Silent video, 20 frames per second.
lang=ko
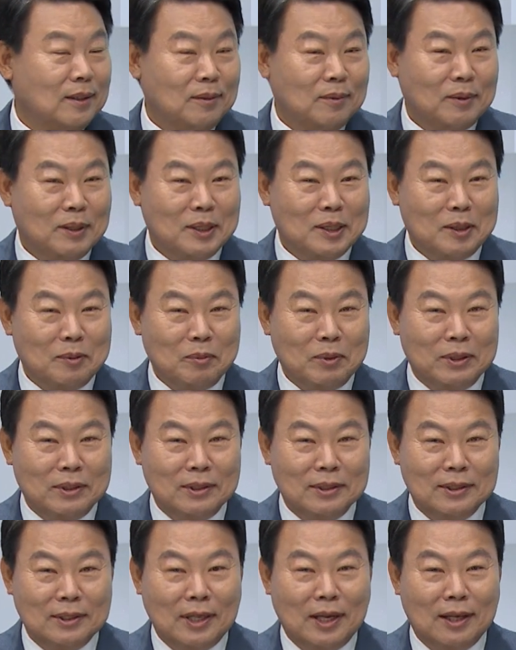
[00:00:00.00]

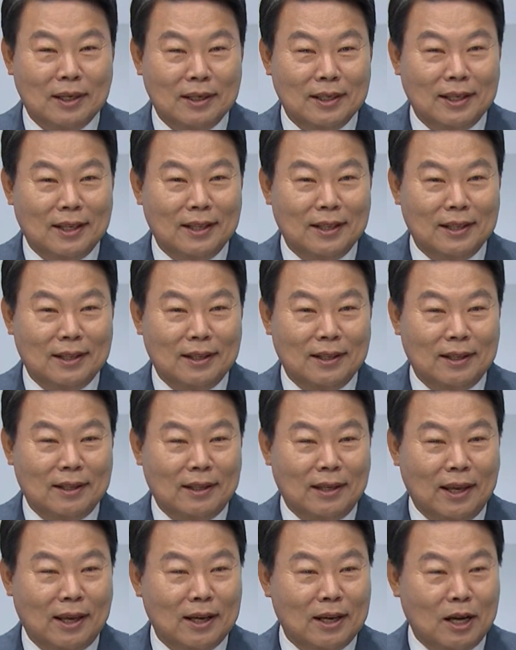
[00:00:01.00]
왜냐하면 야간에
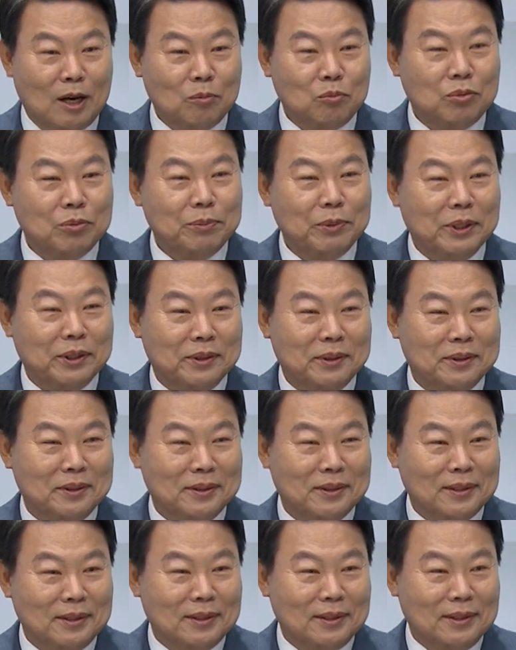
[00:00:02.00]
애가 아프면
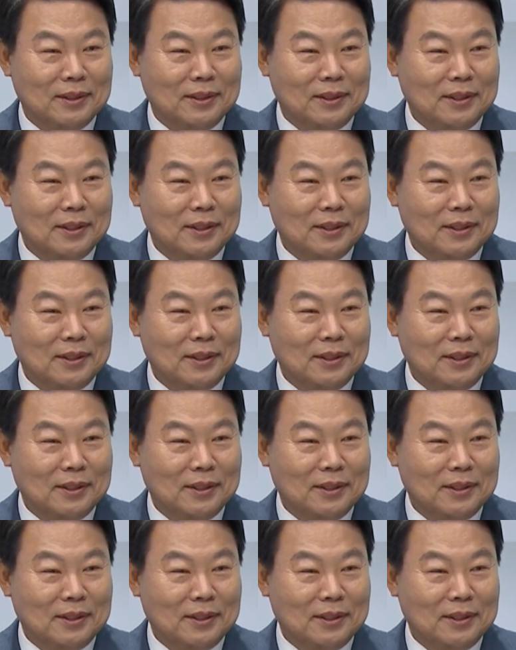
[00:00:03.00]
네.